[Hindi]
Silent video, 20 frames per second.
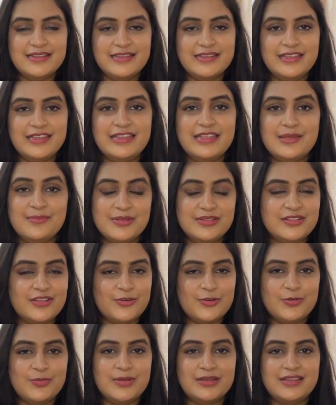लगी ये भी
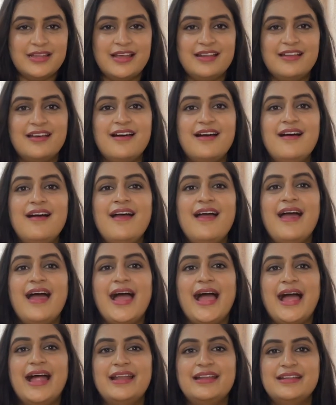जरूर बताना
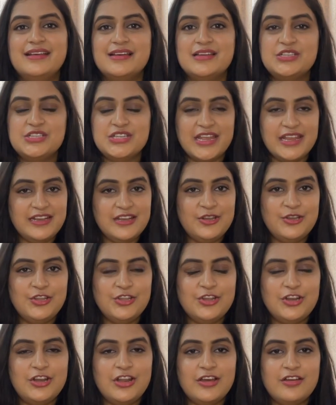एंड शेयर इट टू
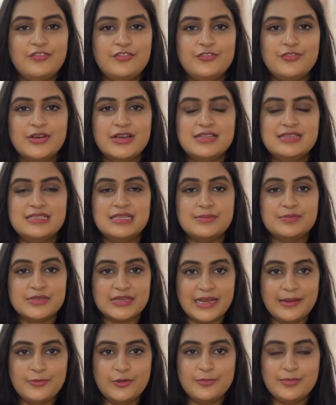योर लव वन
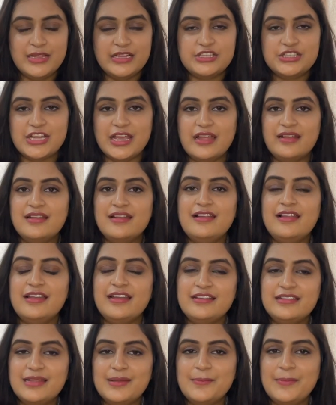सब्सक्राइब टू माई चैनल
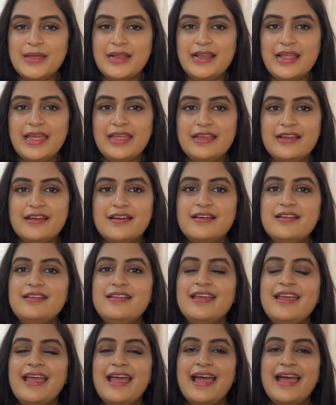हिट द बेल
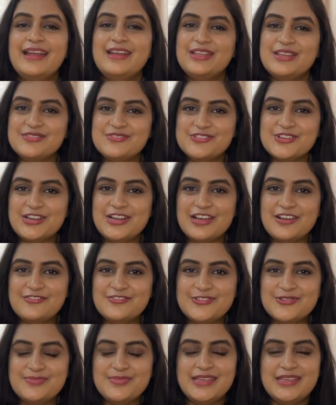आइकन एंड गिव योर
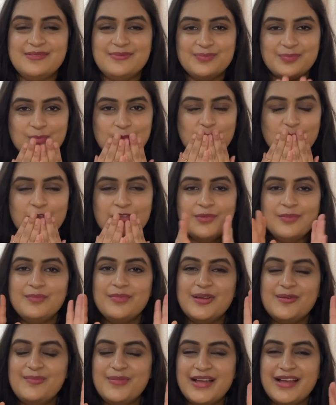लव टू मी
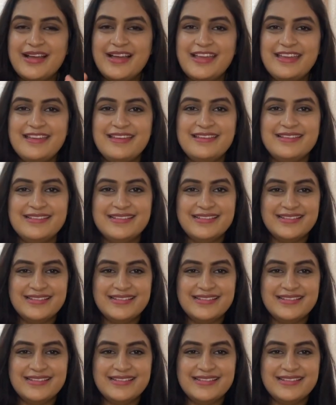बाय